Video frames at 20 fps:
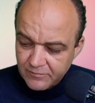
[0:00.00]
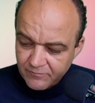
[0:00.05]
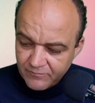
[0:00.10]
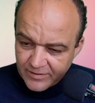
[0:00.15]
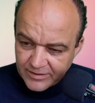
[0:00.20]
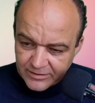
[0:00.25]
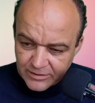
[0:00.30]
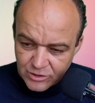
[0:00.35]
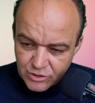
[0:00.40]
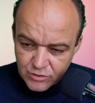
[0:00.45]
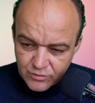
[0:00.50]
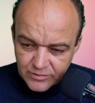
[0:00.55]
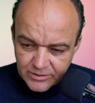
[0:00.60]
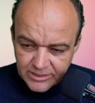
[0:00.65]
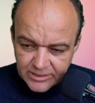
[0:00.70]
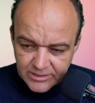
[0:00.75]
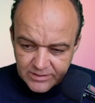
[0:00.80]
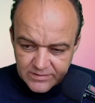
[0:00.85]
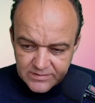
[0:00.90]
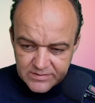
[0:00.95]
wenn die
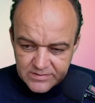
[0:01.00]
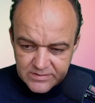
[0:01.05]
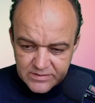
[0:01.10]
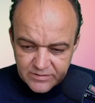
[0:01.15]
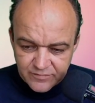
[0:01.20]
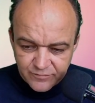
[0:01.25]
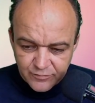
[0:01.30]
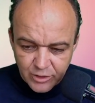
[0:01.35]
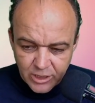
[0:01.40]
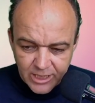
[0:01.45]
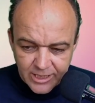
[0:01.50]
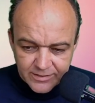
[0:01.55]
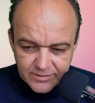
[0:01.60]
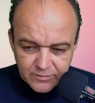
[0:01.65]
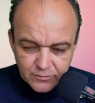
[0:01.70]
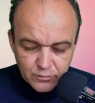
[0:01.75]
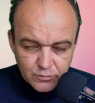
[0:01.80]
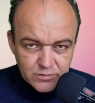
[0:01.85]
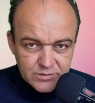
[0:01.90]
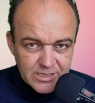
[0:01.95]
Studierenden sich für
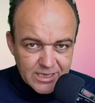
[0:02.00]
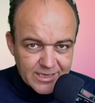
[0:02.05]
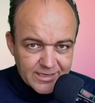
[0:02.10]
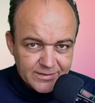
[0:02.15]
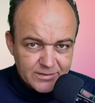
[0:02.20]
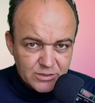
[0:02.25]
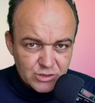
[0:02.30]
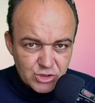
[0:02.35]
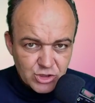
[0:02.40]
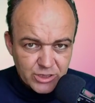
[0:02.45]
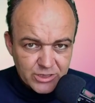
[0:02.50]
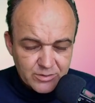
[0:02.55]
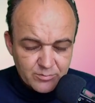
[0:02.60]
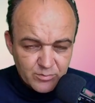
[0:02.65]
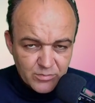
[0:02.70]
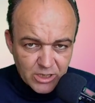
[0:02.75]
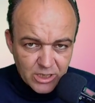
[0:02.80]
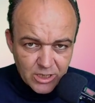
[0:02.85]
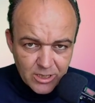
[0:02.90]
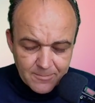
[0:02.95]
einen Kurs
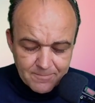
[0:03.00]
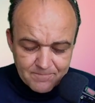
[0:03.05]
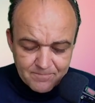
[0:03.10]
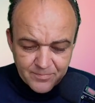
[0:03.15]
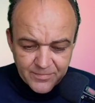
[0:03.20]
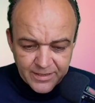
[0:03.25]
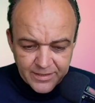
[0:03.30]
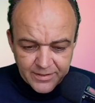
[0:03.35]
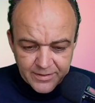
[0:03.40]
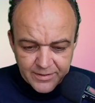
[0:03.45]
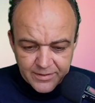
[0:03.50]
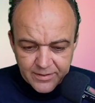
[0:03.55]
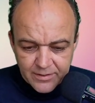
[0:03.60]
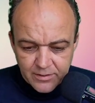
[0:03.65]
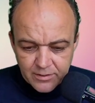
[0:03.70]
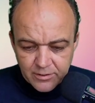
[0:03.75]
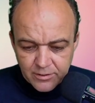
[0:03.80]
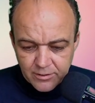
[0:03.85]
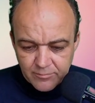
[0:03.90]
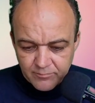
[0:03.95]
eingeschrieben haben,
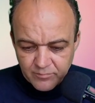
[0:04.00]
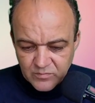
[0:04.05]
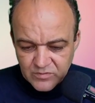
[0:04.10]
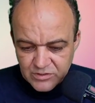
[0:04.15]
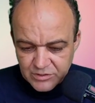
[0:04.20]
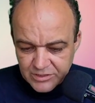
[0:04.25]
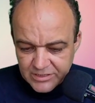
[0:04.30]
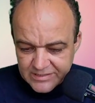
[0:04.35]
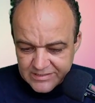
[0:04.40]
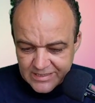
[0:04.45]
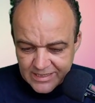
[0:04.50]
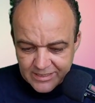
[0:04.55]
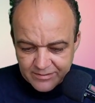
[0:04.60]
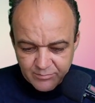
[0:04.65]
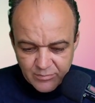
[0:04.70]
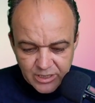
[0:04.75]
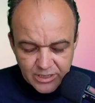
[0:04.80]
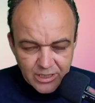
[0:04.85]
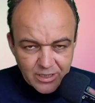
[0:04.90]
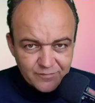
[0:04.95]
ähm, zunächst
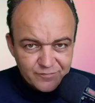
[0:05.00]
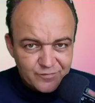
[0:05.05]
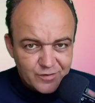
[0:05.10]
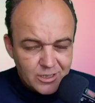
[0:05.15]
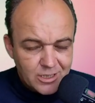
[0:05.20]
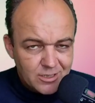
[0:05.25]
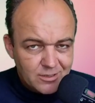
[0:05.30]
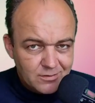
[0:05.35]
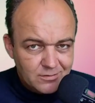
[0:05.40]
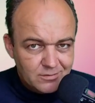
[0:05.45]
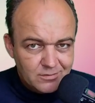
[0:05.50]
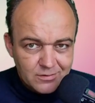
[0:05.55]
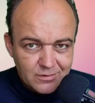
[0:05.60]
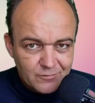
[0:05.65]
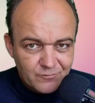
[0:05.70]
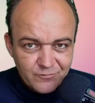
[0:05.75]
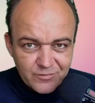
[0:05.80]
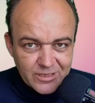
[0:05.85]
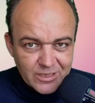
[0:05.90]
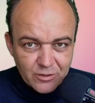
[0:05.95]
einmal nachfragen,
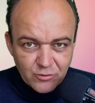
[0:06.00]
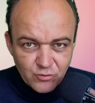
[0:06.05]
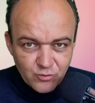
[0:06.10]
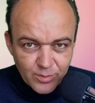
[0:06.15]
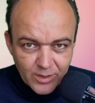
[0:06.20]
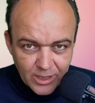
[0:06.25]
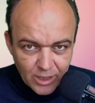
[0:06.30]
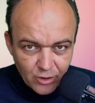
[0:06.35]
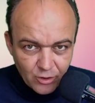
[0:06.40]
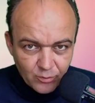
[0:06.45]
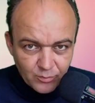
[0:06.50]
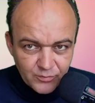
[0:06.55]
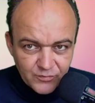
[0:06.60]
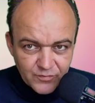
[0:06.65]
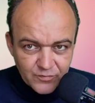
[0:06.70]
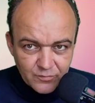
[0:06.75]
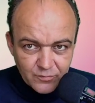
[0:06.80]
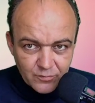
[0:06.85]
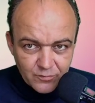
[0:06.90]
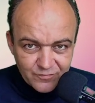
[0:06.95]
wer
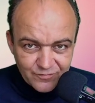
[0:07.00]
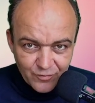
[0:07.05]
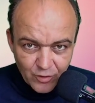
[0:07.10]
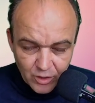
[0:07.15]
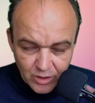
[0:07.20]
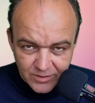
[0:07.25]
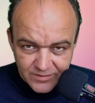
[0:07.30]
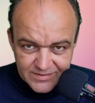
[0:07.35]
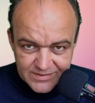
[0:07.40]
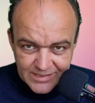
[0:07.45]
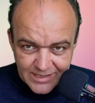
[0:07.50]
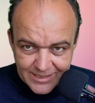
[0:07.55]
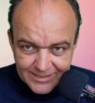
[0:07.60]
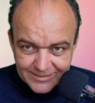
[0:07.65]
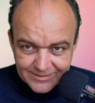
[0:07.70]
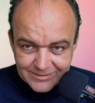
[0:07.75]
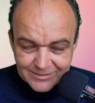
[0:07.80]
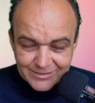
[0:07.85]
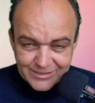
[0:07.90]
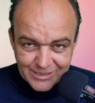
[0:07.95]
überhaupt vor Ort
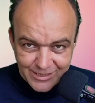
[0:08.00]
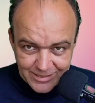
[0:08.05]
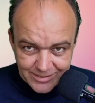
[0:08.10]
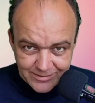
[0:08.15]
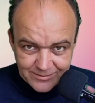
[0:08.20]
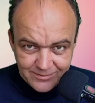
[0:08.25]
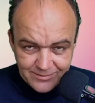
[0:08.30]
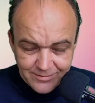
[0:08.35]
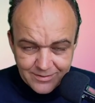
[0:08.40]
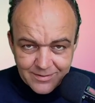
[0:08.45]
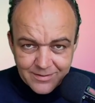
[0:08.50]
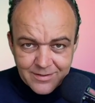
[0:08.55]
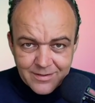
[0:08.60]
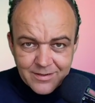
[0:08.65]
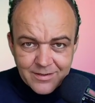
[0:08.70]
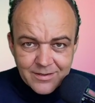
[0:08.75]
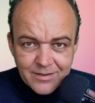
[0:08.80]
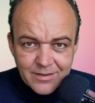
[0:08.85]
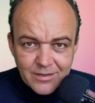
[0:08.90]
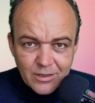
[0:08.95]
sein kann
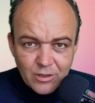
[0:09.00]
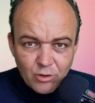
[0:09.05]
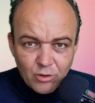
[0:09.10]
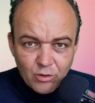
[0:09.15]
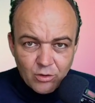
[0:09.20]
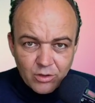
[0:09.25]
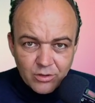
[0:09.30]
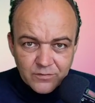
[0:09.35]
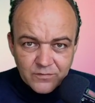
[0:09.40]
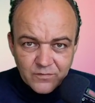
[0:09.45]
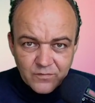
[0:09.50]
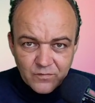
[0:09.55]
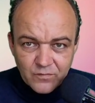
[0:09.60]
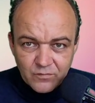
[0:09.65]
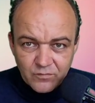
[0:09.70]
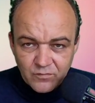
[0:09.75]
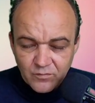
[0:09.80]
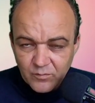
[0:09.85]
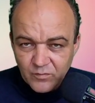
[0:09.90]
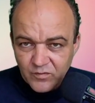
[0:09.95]
und
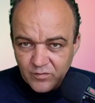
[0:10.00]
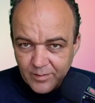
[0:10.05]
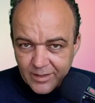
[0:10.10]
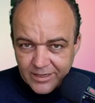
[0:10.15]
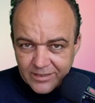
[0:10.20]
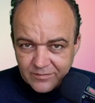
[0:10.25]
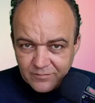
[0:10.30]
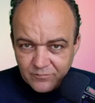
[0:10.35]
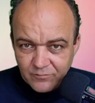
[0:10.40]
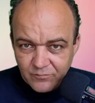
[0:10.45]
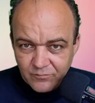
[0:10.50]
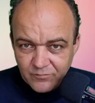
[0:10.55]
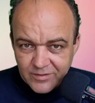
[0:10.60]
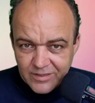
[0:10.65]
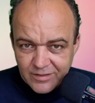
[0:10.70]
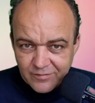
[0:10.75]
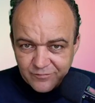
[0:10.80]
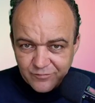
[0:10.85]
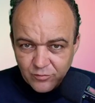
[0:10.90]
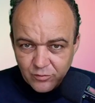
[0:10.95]
zum Zweiten,
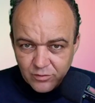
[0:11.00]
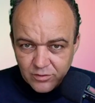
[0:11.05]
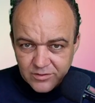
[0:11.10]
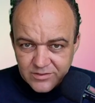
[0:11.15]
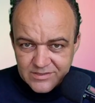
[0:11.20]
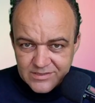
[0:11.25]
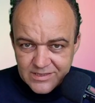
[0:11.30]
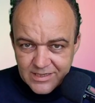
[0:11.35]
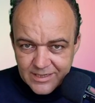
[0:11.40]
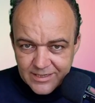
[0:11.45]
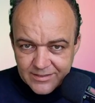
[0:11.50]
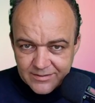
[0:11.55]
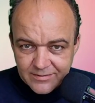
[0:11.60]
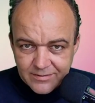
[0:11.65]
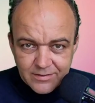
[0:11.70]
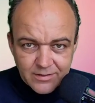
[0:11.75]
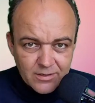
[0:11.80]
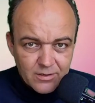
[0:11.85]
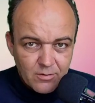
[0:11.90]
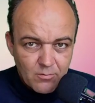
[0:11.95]
wer vor Ort
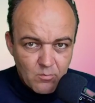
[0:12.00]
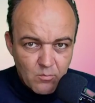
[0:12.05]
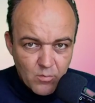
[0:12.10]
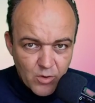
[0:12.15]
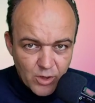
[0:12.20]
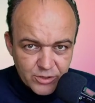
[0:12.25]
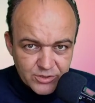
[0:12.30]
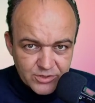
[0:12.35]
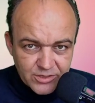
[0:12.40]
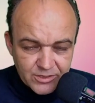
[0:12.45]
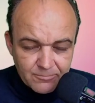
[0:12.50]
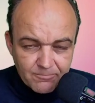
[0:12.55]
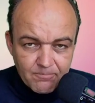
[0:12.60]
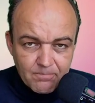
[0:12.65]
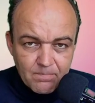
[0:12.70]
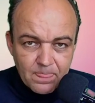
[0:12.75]
sein möchte.